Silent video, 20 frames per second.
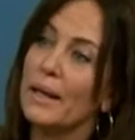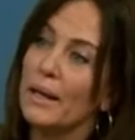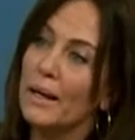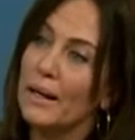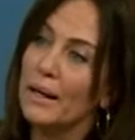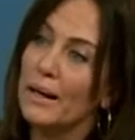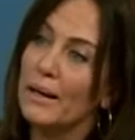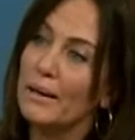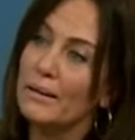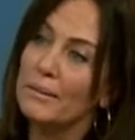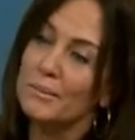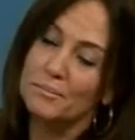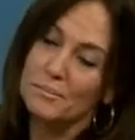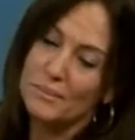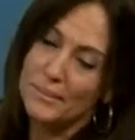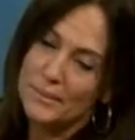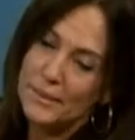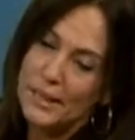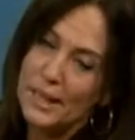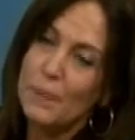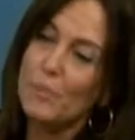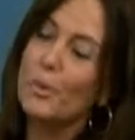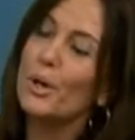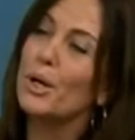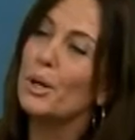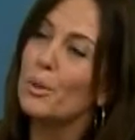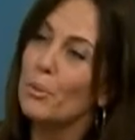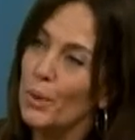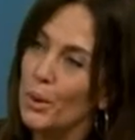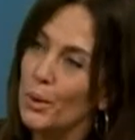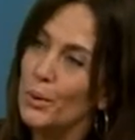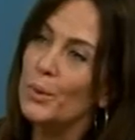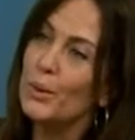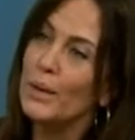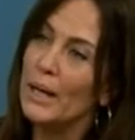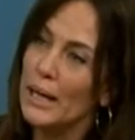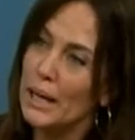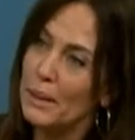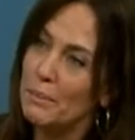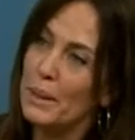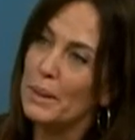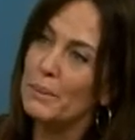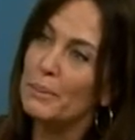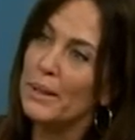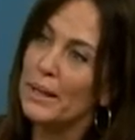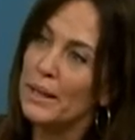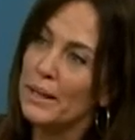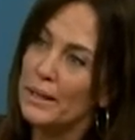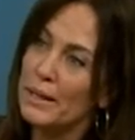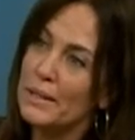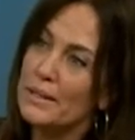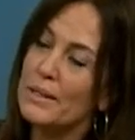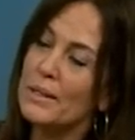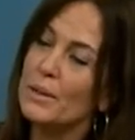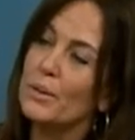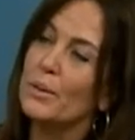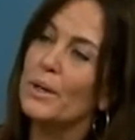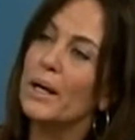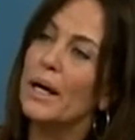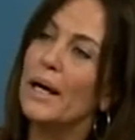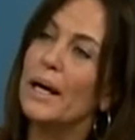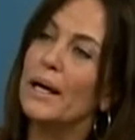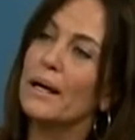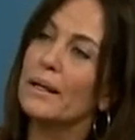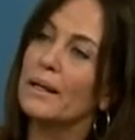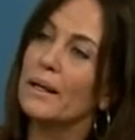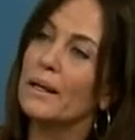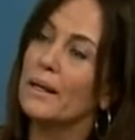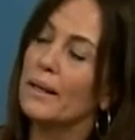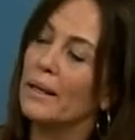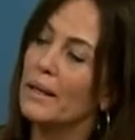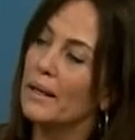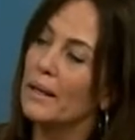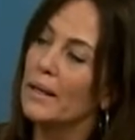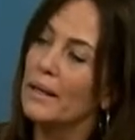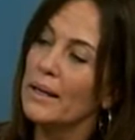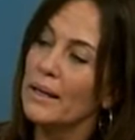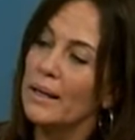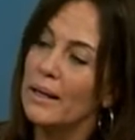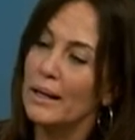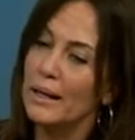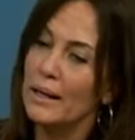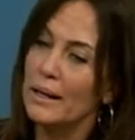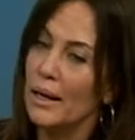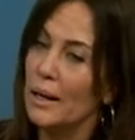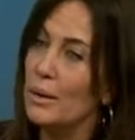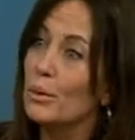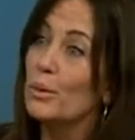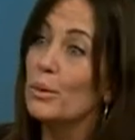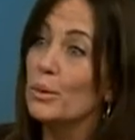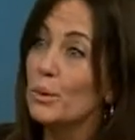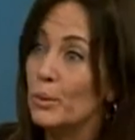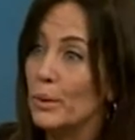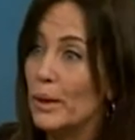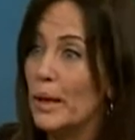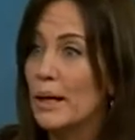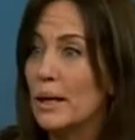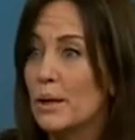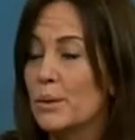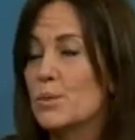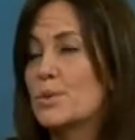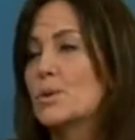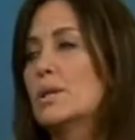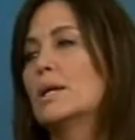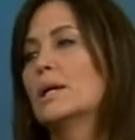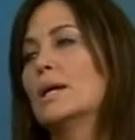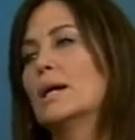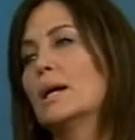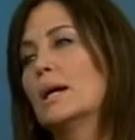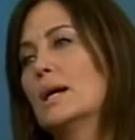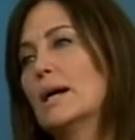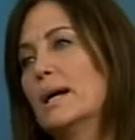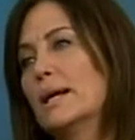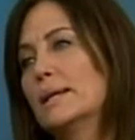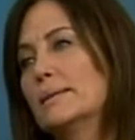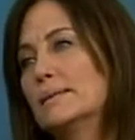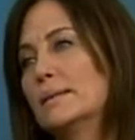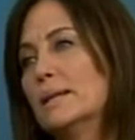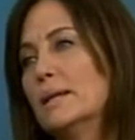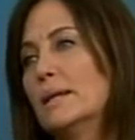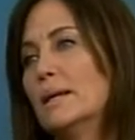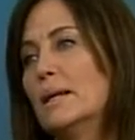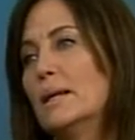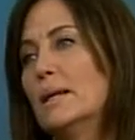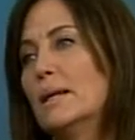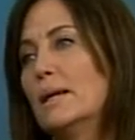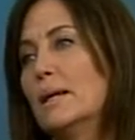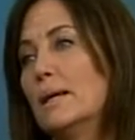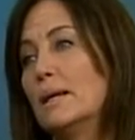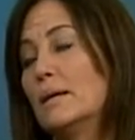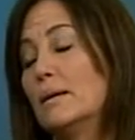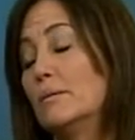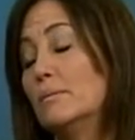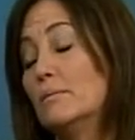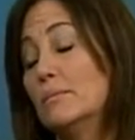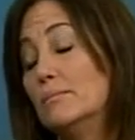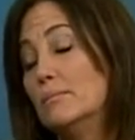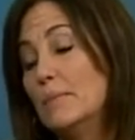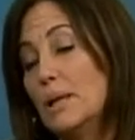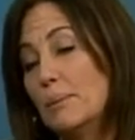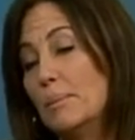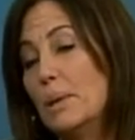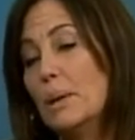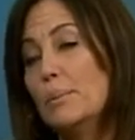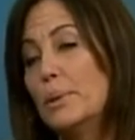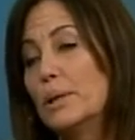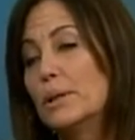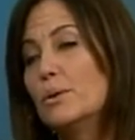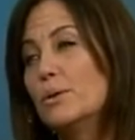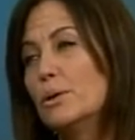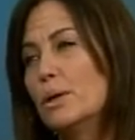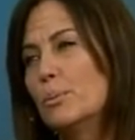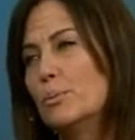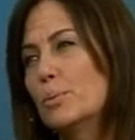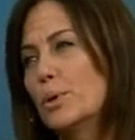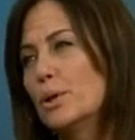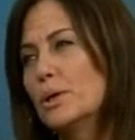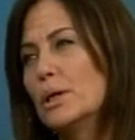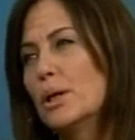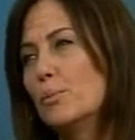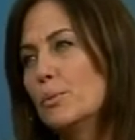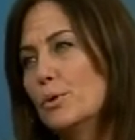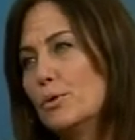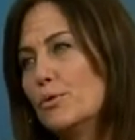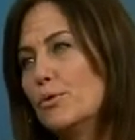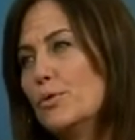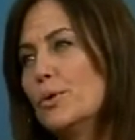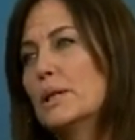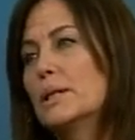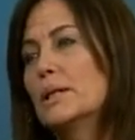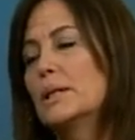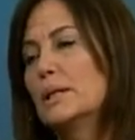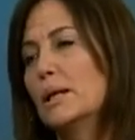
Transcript: Eh, digamos que involucra a la Pampa desde ese lugar, desde las culturas gauchescas, eh, la Pampa tiene una impronta muy fuerte